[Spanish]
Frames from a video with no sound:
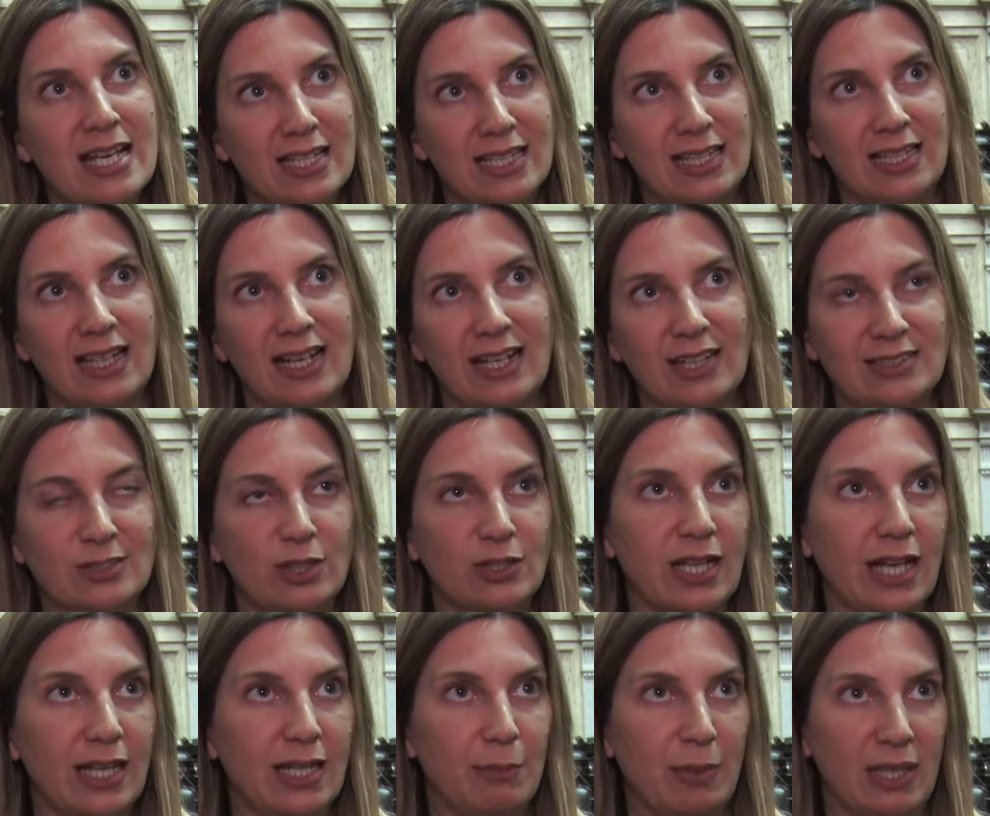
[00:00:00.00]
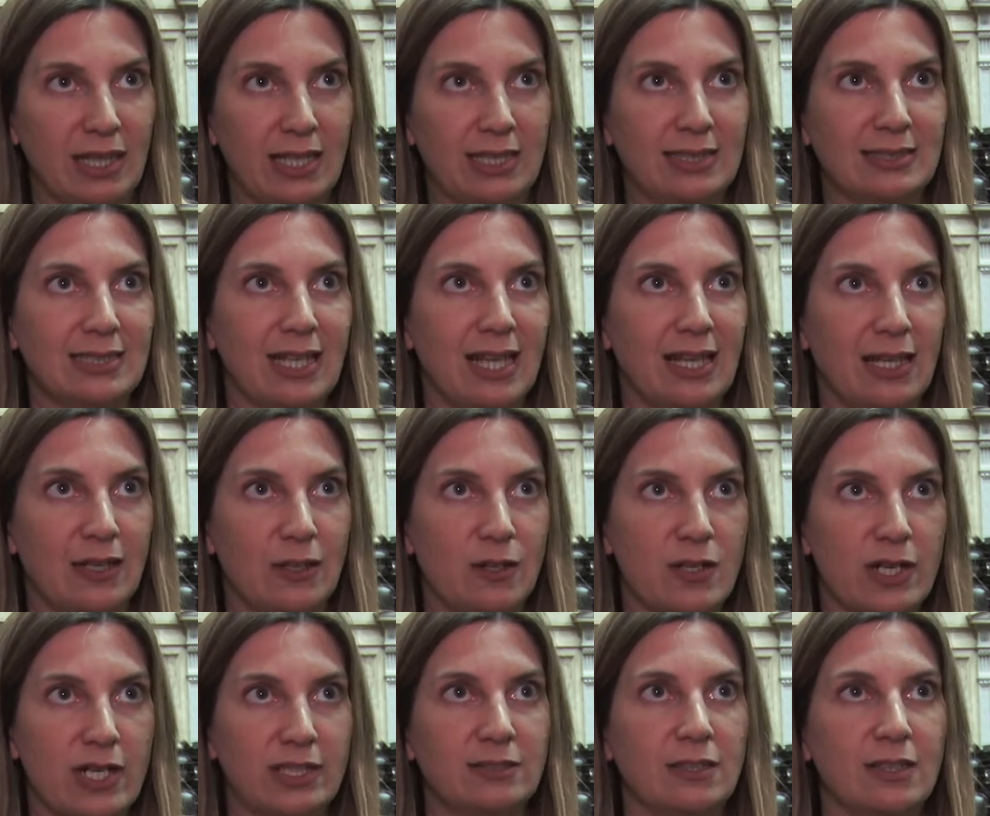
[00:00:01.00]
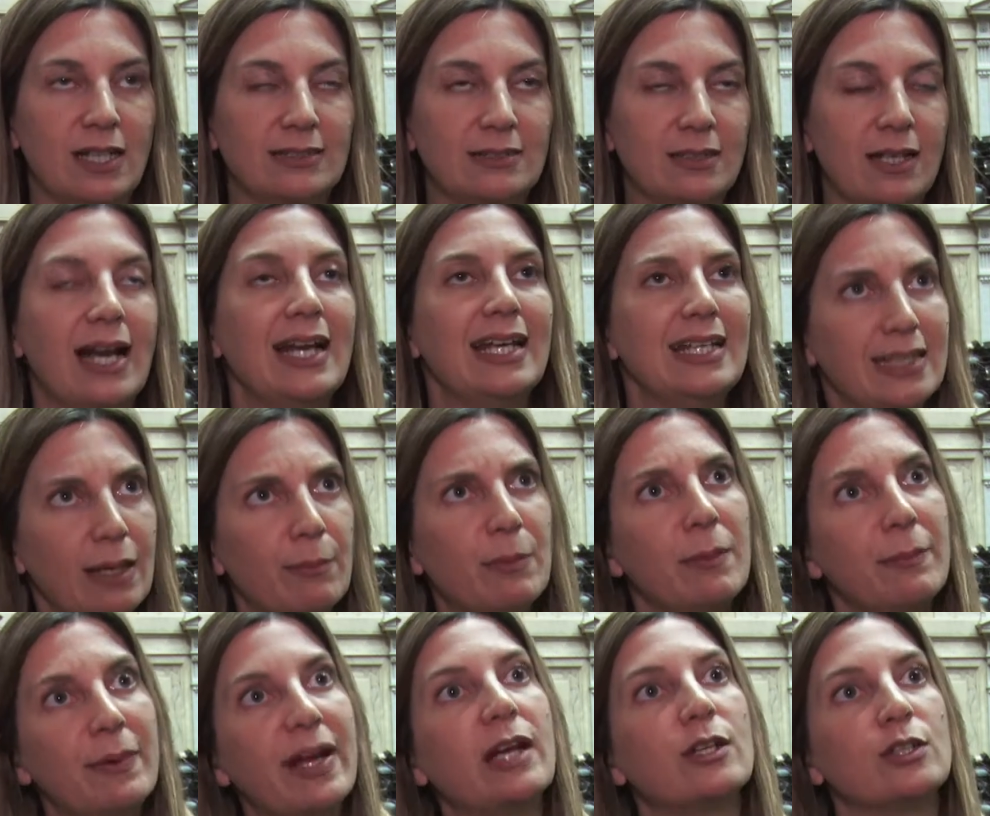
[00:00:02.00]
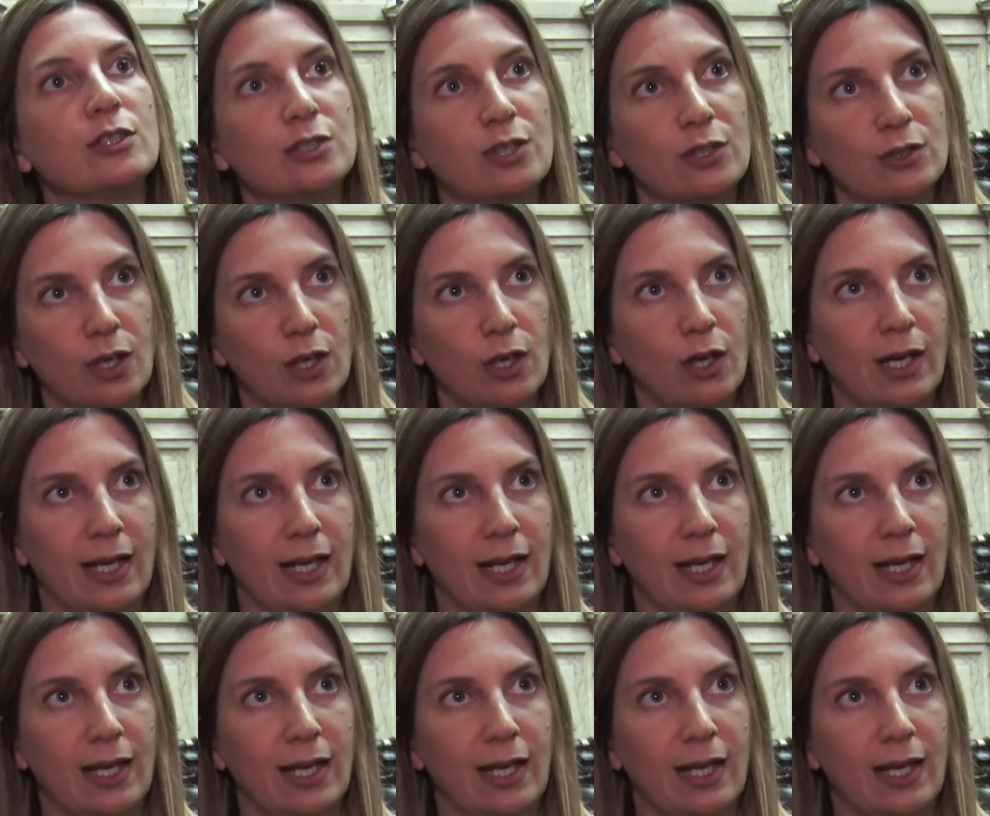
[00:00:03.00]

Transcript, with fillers: y de las otras dependencias del Congreso Nacional, y también para nosotros los